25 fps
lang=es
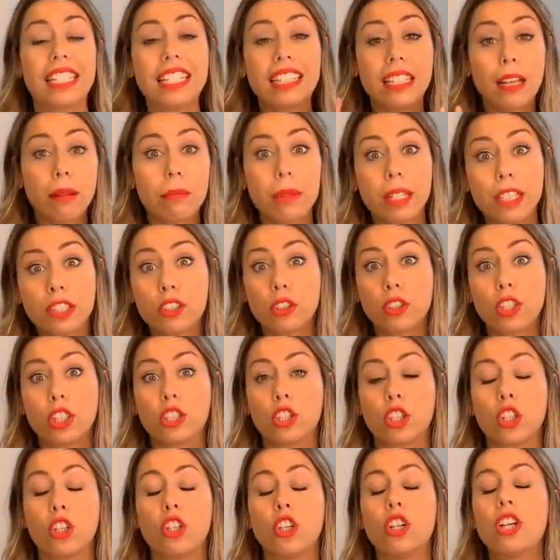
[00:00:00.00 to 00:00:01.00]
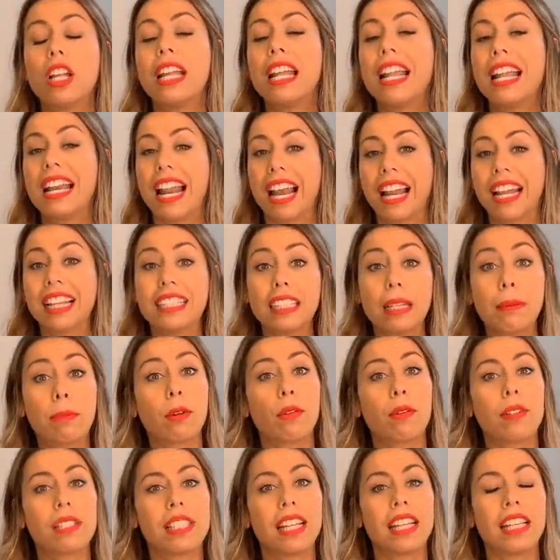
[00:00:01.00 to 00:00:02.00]
Y también, sobre todo, la gente
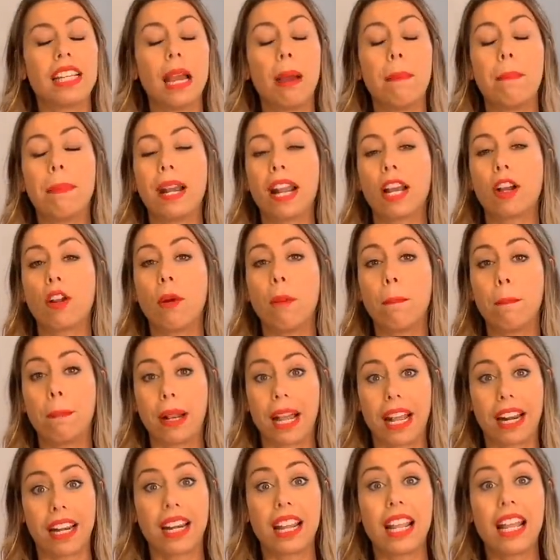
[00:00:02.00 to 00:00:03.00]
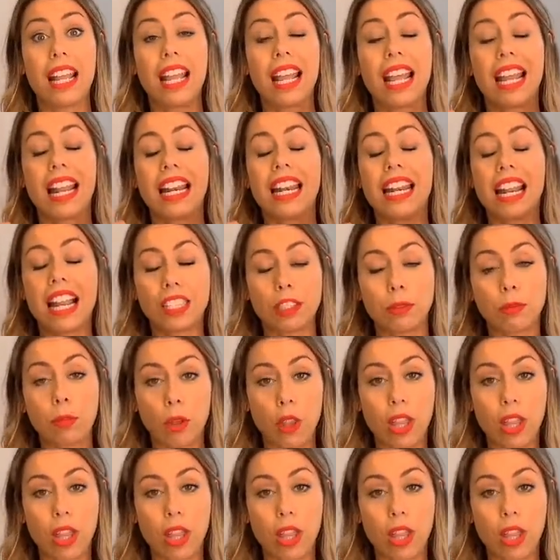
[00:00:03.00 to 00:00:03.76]
aprovecha ya para comprar las